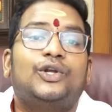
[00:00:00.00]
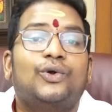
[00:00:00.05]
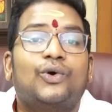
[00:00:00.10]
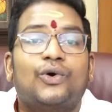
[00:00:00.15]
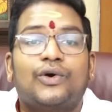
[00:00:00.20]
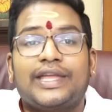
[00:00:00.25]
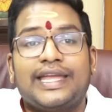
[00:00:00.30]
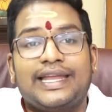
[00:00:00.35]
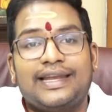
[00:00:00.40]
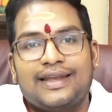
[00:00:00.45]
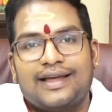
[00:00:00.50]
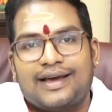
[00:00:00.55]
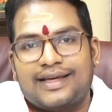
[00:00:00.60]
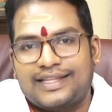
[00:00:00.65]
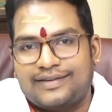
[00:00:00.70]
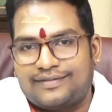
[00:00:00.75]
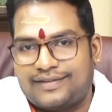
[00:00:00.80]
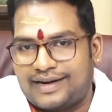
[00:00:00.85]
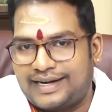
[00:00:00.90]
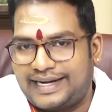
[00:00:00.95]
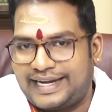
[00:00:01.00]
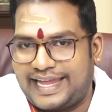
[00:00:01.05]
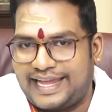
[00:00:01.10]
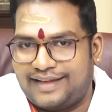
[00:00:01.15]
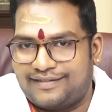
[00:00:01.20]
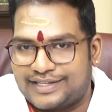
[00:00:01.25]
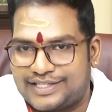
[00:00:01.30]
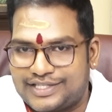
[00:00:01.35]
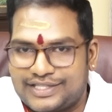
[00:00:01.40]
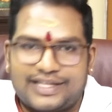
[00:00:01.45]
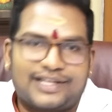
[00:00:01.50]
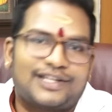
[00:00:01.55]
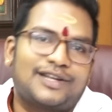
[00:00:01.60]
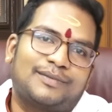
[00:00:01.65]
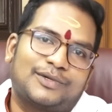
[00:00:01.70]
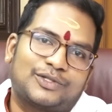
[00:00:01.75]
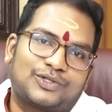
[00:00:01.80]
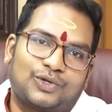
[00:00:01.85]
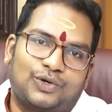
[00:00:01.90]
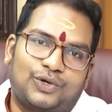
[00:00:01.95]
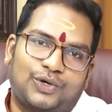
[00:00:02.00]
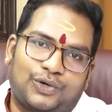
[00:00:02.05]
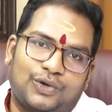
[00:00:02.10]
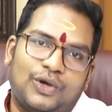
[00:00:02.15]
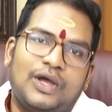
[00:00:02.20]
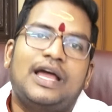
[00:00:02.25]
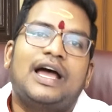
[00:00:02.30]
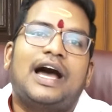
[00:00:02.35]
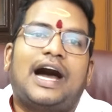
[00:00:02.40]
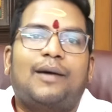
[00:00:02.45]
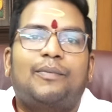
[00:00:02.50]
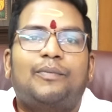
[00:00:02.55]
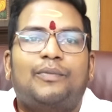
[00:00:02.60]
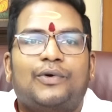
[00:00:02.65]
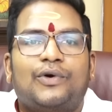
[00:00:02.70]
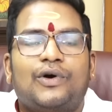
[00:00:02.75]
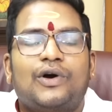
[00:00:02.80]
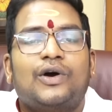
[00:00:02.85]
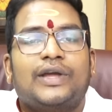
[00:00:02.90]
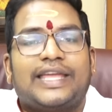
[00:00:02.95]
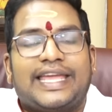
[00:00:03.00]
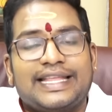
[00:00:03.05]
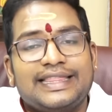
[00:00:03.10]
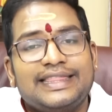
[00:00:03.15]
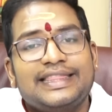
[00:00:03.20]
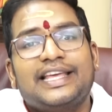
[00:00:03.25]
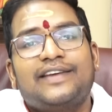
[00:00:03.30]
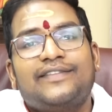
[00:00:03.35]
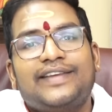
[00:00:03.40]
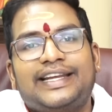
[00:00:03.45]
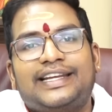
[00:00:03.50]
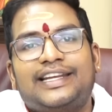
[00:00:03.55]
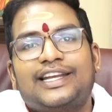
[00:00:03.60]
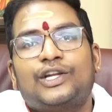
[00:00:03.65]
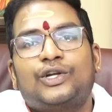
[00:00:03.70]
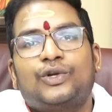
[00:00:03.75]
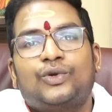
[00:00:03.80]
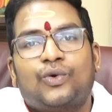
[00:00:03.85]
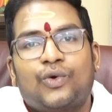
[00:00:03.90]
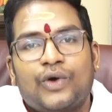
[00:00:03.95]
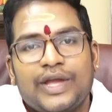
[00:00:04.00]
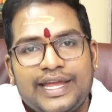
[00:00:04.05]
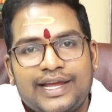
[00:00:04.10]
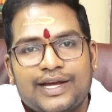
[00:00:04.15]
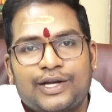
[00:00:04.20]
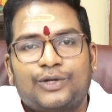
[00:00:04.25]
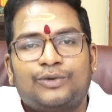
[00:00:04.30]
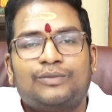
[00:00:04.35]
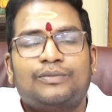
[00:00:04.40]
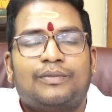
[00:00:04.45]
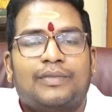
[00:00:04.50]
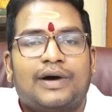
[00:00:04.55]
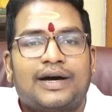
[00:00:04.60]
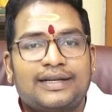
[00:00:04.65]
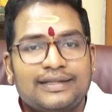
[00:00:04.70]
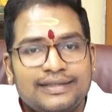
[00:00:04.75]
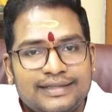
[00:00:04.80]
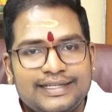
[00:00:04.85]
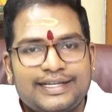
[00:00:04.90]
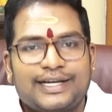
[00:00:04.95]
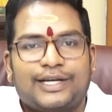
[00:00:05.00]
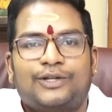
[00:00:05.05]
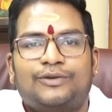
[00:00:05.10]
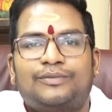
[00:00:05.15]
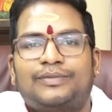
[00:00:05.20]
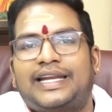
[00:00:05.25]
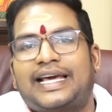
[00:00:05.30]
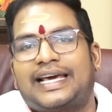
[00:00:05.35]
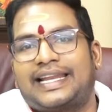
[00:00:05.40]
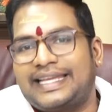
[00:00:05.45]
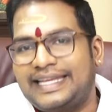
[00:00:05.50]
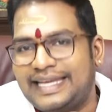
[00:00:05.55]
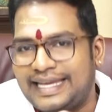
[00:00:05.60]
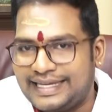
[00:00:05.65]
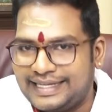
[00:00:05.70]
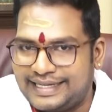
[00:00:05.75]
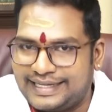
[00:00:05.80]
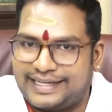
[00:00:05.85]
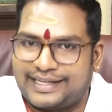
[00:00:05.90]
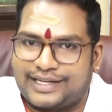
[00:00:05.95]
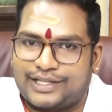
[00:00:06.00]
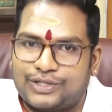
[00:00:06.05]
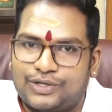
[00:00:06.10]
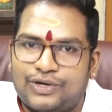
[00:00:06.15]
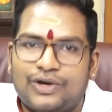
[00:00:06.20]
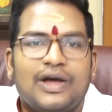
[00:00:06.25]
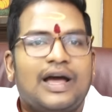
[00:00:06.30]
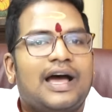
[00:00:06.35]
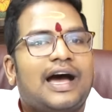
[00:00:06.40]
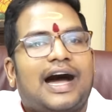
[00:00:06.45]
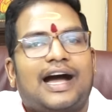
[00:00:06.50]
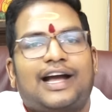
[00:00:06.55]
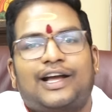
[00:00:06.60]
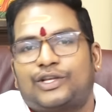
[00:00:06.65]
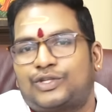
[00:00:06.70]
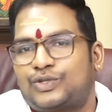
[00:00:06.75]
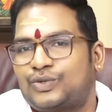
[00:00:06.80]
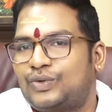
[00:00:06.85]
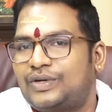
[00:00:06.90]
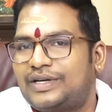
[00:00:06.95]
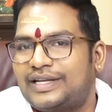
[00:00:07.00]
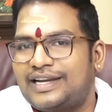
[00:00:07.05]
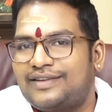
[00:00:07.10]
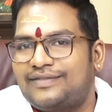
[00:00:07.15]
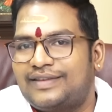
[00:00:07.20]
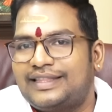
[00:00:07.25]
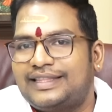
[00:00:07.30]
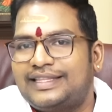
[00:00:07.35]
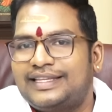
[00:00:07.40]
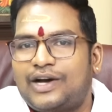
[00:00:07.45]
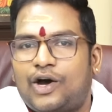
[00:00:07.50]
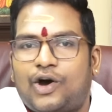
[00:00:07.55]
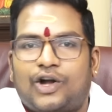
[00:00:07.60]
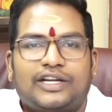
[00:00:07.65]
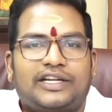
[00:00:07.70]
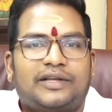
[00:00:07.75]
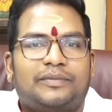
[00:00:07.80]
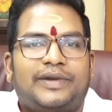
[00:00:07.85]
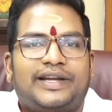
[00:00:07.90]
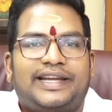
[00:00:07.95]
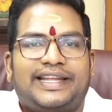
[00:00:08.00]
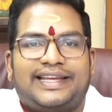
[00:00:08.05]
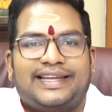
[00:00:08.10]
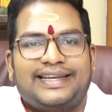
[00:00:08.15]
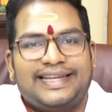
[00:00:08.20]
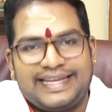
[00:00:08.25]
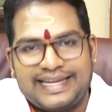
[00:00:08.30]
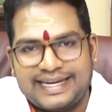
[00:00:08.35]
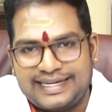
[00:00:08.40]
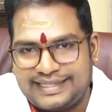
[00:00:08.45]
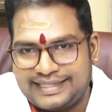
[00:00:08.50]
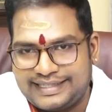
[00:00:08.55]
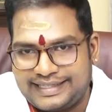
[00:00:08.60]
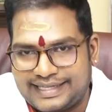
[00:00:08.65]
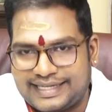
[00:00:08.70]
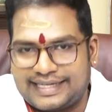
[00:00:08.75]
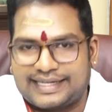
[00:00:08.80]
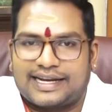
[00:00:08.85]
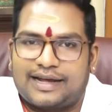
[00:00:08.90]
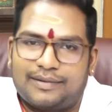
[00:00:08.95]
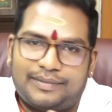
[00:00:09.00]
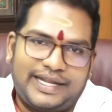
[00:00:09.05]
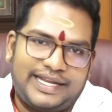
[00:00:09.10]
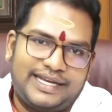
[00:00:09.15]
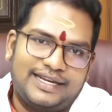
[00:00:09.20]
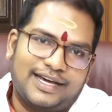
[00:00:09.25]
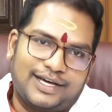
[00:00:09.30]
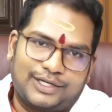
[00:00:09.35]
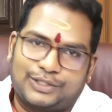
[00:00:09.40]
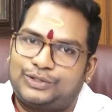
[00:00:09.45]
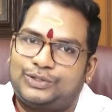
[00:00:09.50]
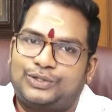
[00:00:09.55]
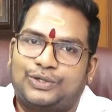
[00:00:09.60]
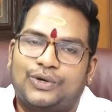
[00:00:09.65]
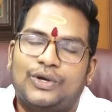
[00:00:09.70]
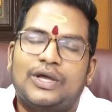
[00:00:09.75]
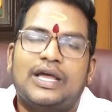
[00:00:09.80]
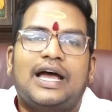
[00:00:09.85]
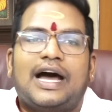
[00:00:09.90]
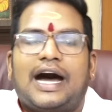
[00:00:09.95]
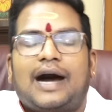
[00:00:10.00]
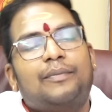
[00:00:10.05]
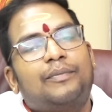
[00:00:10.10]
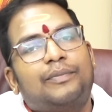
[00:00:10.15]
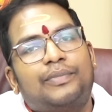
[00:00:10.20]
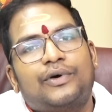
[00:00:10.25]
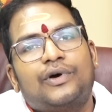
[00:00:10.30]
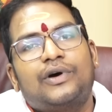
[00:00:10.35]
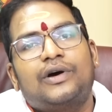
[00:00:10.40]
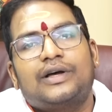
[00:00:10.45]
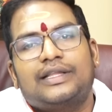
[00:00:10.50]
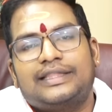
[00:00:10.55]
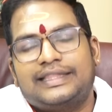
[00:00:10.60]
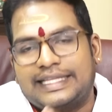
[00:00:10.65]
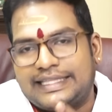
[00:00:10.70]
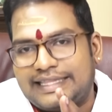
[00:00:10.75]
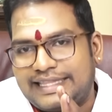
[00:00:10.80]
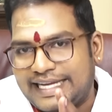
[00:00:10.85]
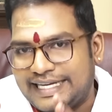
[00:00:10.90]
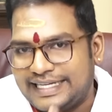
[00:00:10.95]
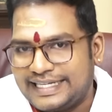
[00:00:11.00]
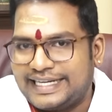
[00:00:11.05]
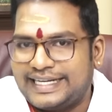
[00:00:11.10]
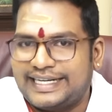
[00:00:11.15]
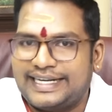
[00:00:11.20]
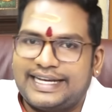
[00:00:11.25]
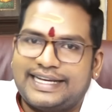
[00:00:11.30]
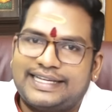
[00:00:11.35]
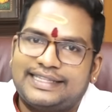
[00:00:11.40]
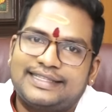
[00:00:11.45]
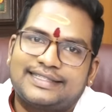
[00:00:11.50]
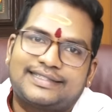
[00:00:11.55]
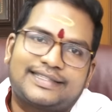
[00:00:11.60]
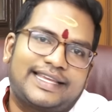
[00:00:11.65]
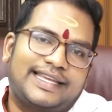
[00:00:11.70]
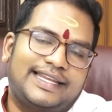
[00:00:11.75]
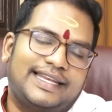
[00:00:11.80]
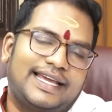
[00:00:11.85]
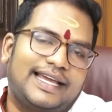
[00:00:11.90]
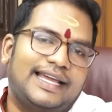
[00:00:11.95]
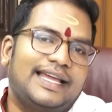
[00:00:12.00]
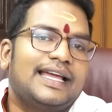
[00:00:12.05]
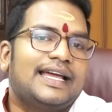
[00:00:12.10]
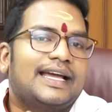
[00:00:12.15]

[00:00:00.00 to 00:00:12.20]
நோய் இல்லாத வாழ்க்கையை வச்சு தான் நம்ம சொல்கிறோம் அப்போது எந்த வீட்டில் நோய்களும் மருந்துகளும் நிறைய இருக்கிறதோ அங்கே சுக்கரன் வந்து ஆட்டோமேட்டிக்கலி கெட்டுட்டார் அப்படின்னு அர்த்தம் அப்போது இந்த தென்கிழக்கு திசையில்